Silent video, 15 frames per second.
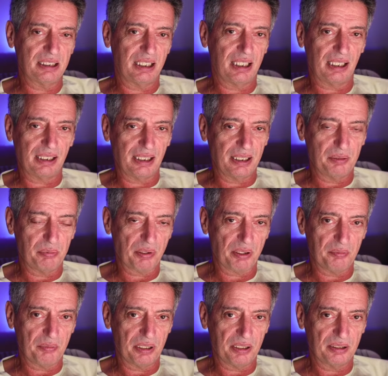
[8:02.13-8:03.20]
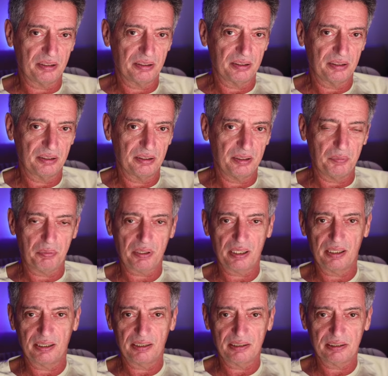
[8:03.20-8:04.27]
калий не принимает, не
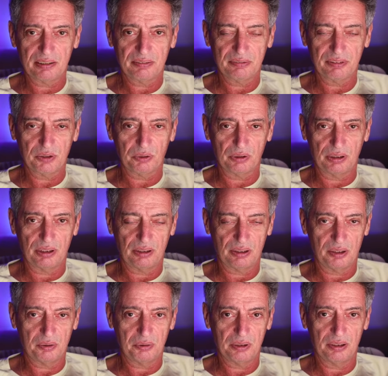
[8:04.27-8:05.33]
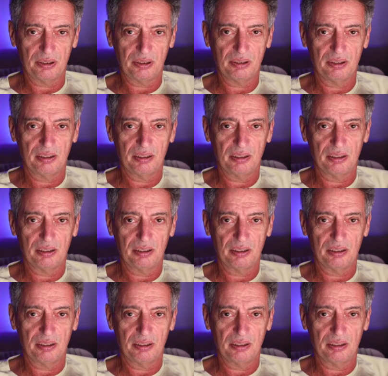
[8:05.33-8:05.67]
прыгает с высотки какой-то.